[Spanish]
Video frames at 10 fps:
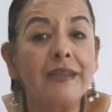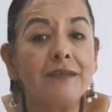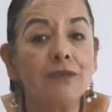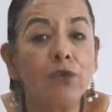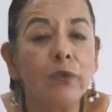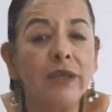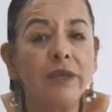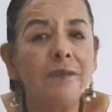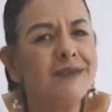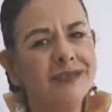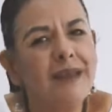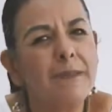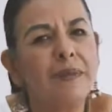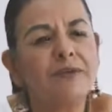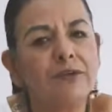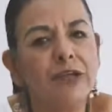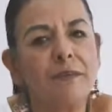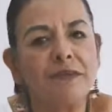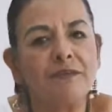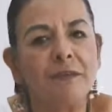a descubrir, va a ser la
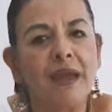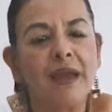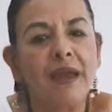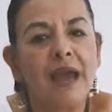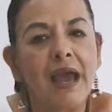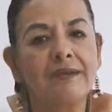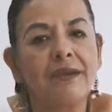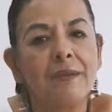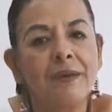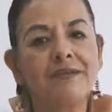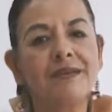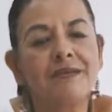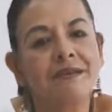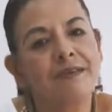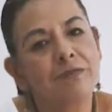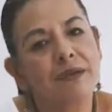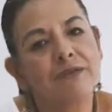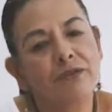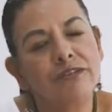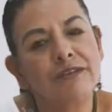persona misma. A través de esas
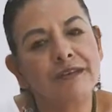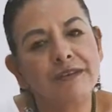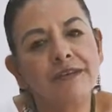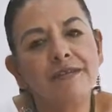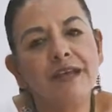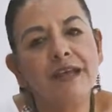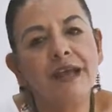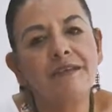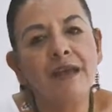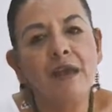expresiones artísticas